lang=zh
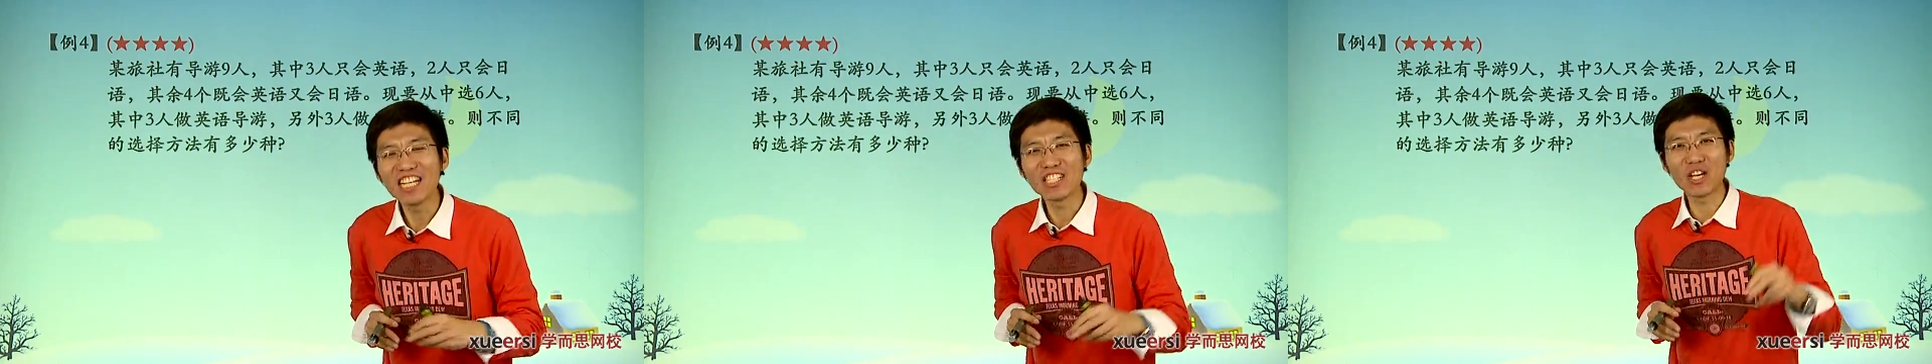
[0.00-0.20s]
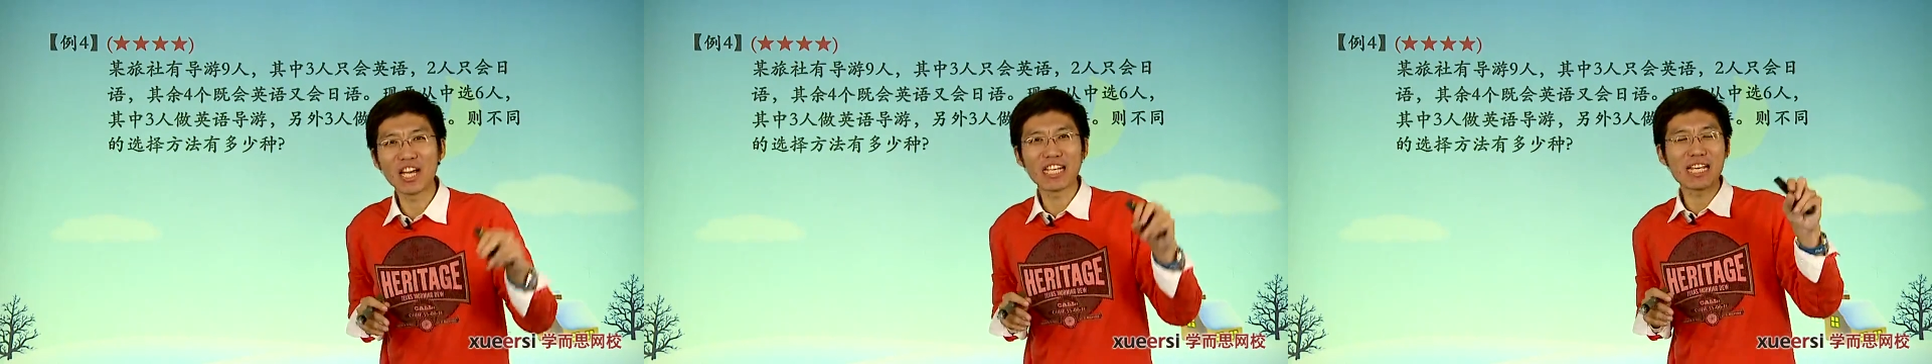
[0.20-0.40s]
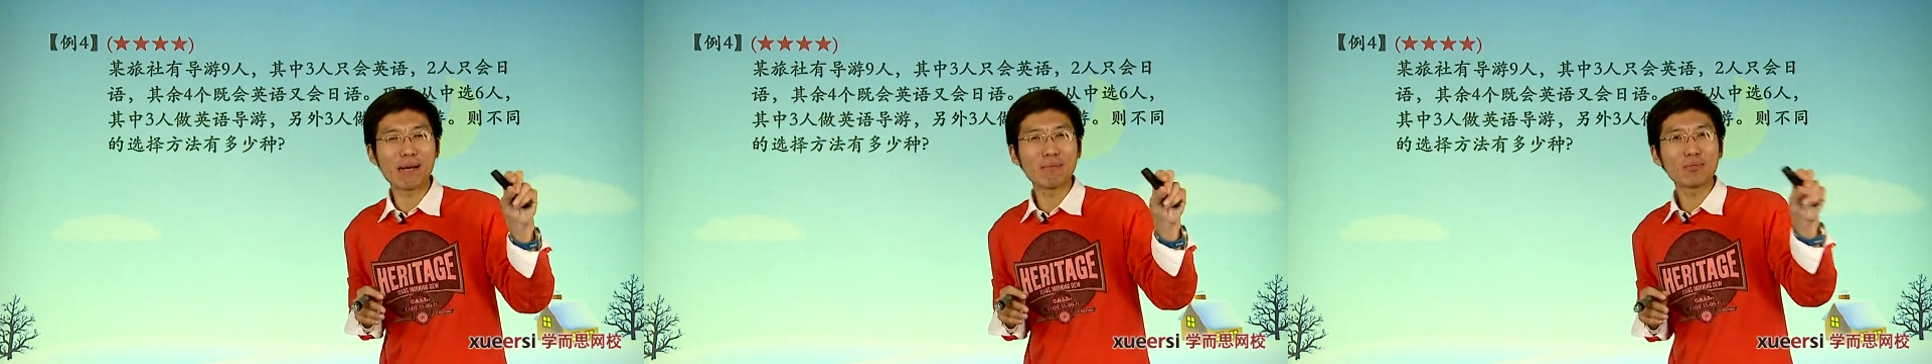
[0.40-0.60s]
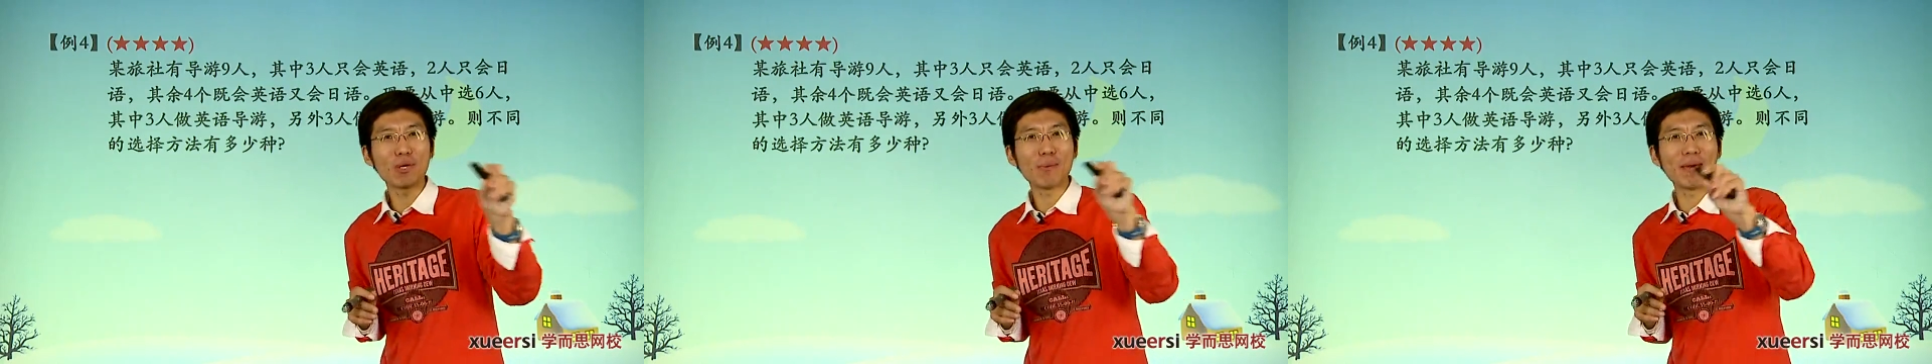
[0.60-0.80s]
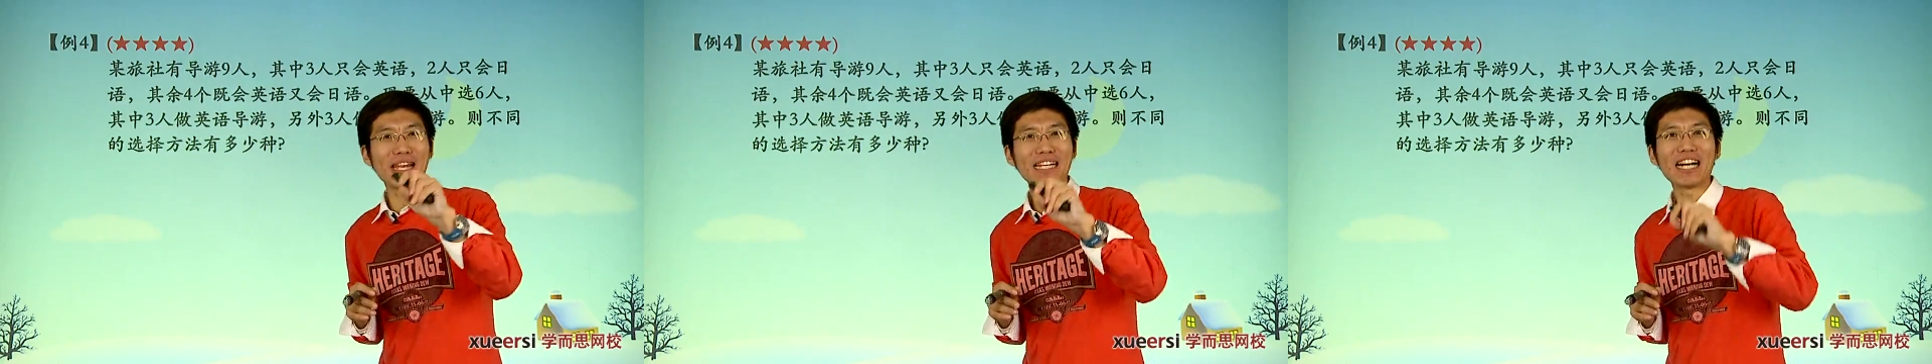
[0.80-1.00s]
所以咱们
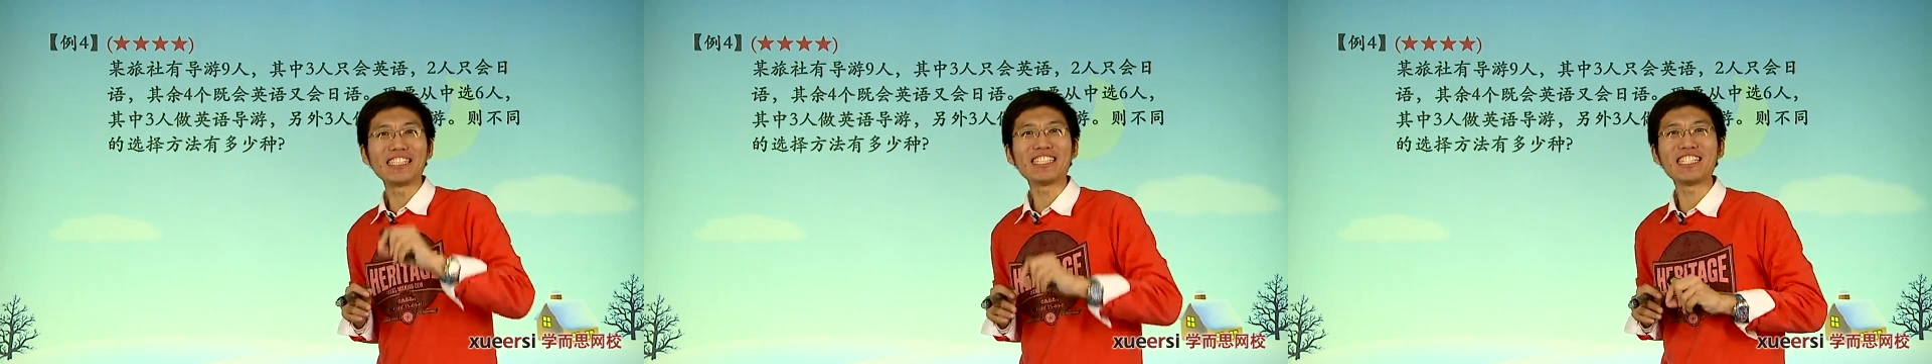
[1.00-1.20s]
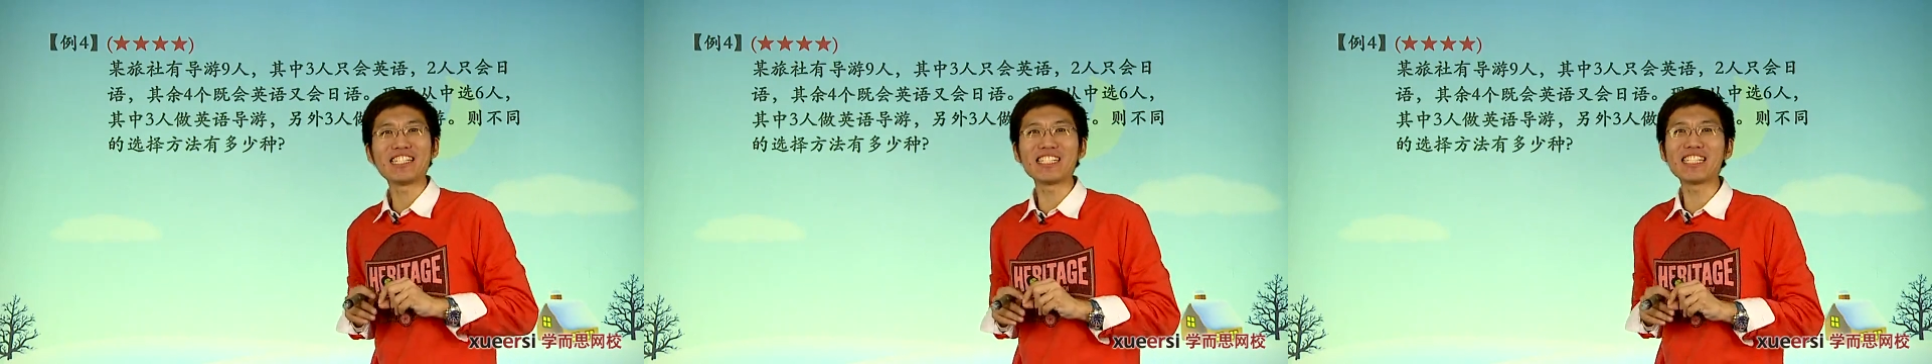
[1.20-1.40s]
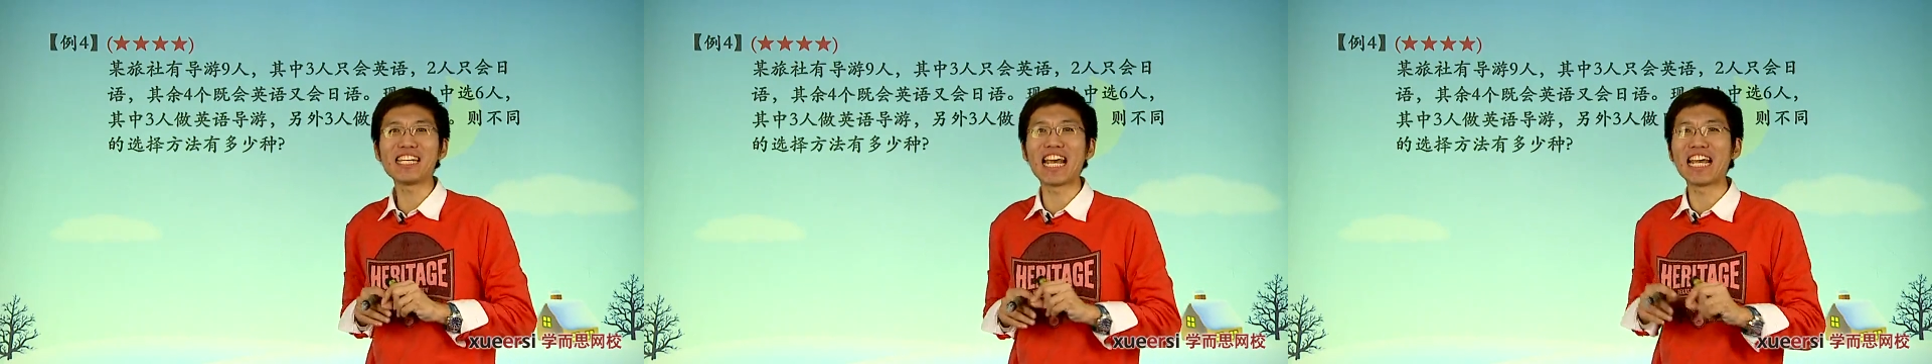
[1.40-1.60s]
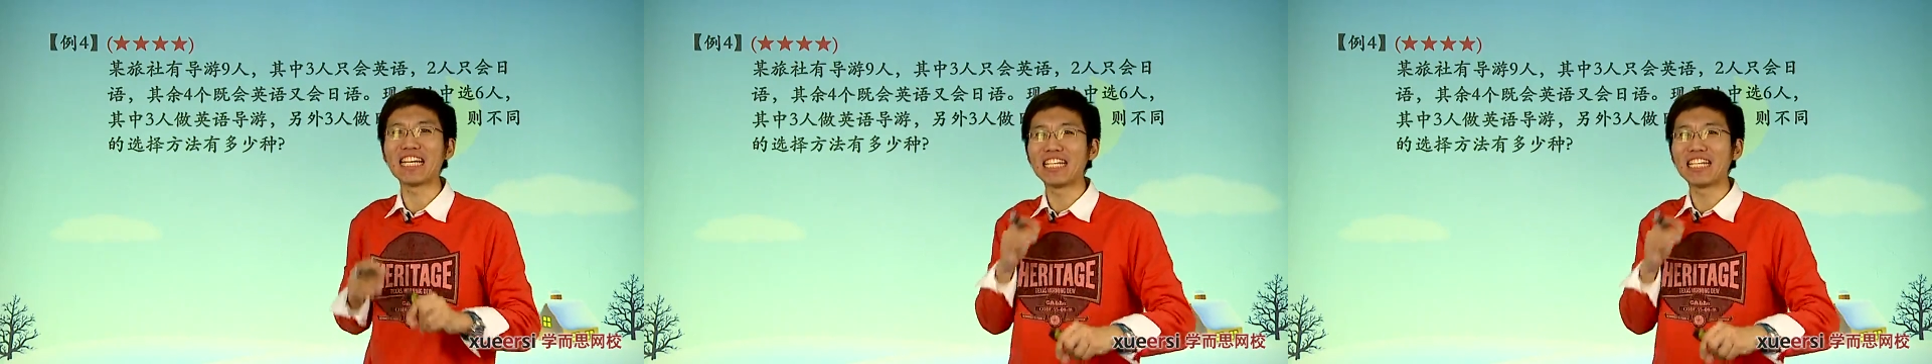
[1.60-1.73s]
做每一道题之前，